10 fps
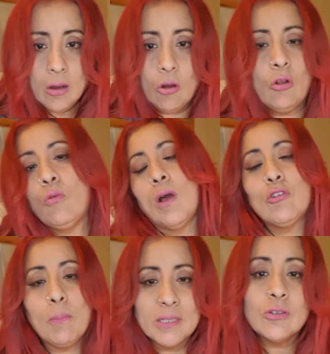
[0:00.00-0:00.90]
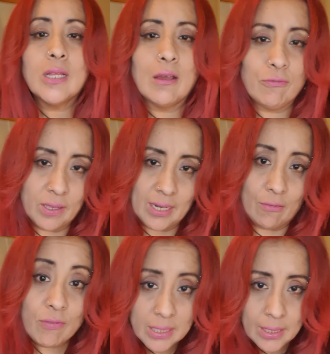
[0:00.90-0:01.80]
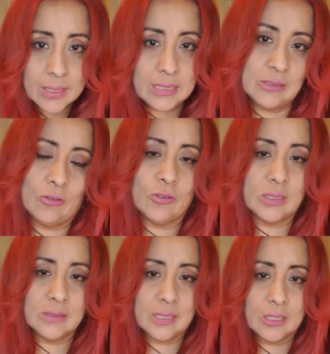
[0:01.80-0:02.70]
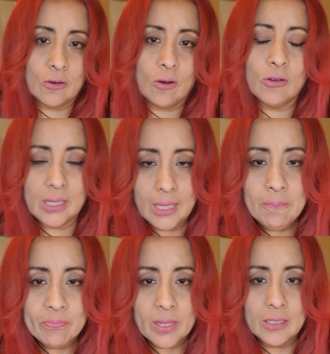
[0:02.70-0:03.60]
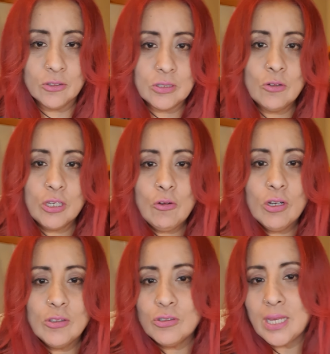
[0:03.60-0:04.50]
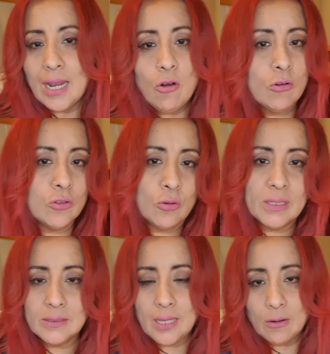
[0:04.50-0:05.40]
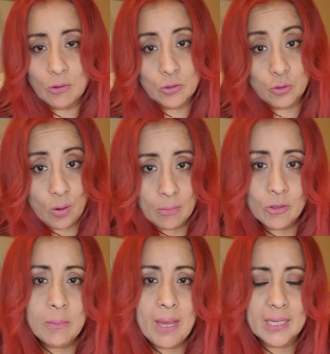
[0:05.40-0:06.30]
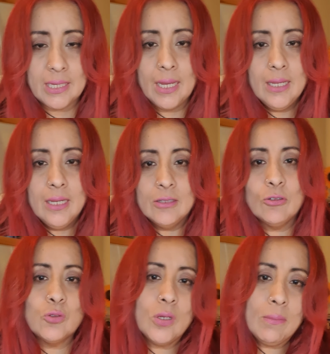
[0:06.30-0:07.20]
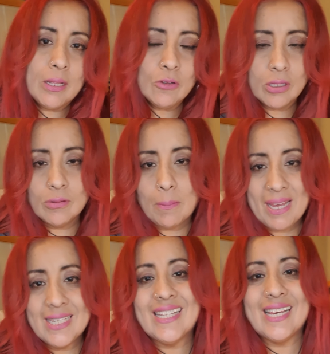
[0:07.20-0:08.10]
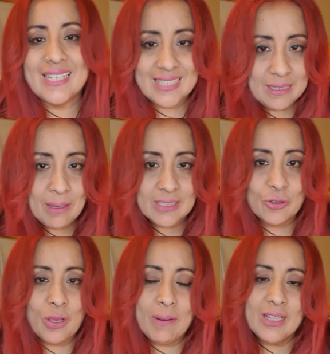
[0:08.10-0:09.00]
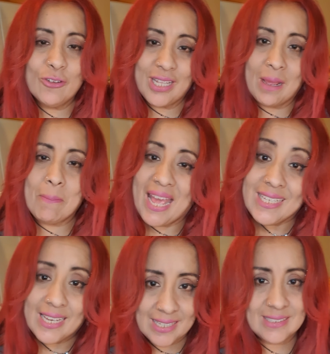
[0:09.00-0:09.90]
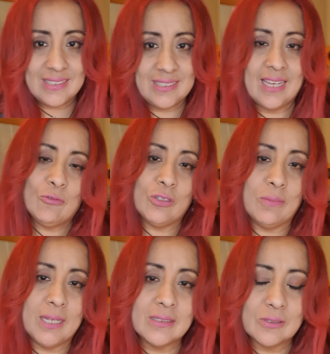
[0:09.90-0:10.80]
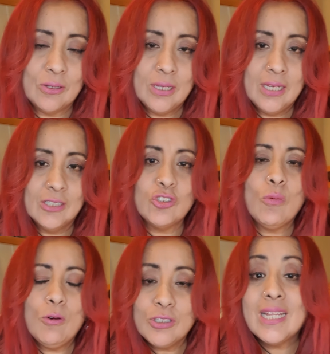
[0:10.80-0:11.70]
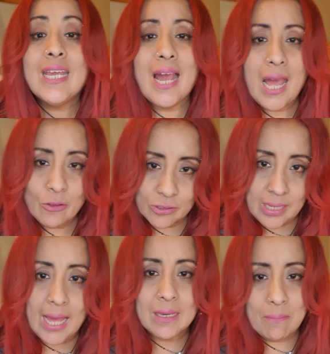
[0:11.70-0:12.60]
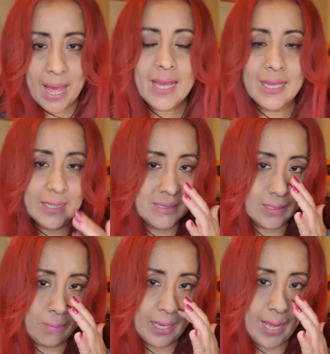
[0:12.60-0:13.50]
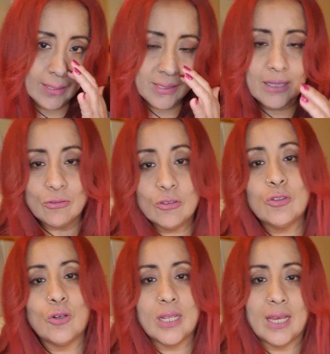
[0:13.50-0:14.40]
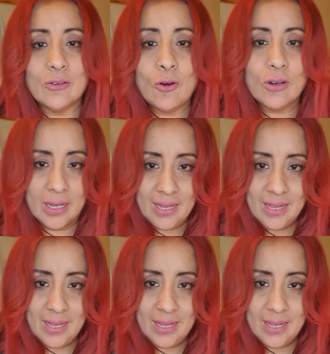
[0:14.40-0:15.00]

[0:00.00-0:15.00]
o los cuatro pasos de la fe, la fe que Cristo nos enseñó, ¿ok? Entonces no quiero que esto sea algo controversial cuando yo hablo de magia. No estoy hablando de una magia negativa, estoy hablando de la magia que existe en el universo. Somos creados a imagen y semejanza de nuestro Creador,